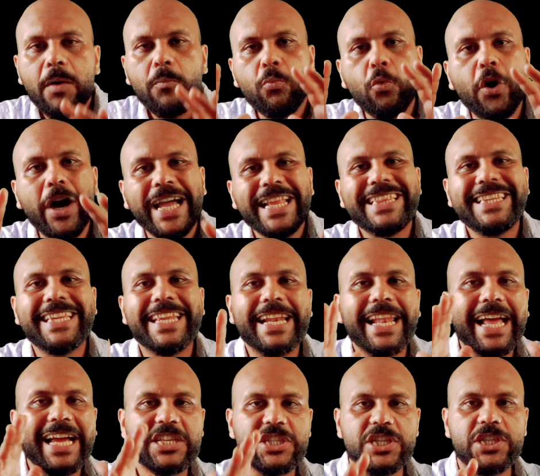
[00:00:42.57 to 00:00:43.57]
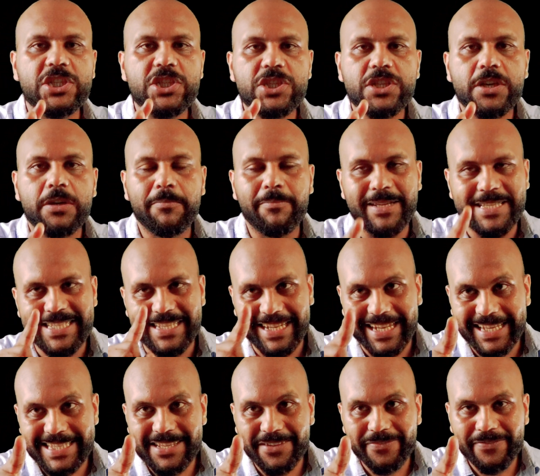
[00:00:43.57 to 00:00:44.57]
مخدر الحشيش بس
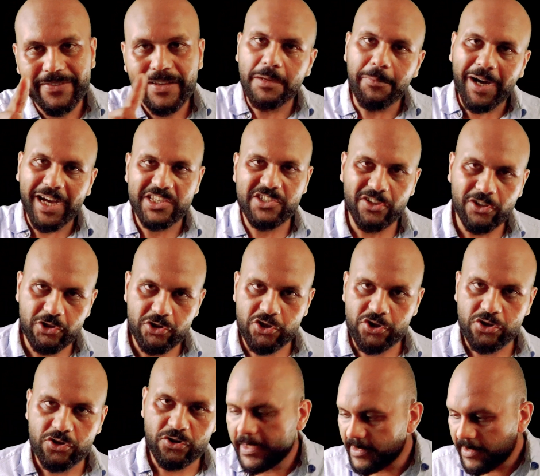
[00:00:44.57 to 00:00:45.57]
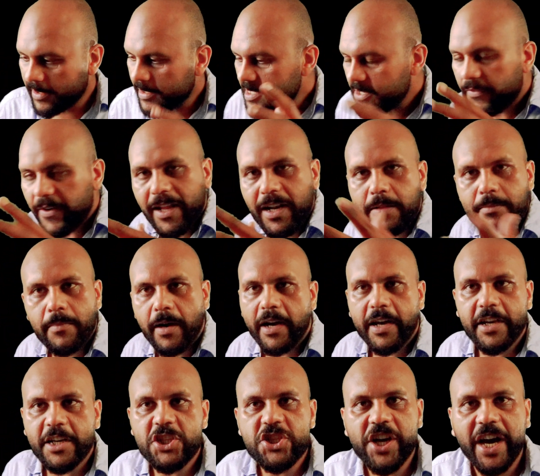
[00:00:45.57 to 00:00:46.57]
للاسف ده ما حصلش الدراسه فعلا ما
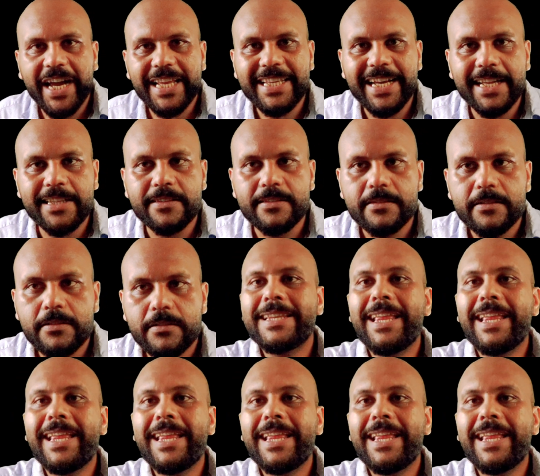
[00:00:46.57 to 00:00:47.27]
غيرتش حياه حد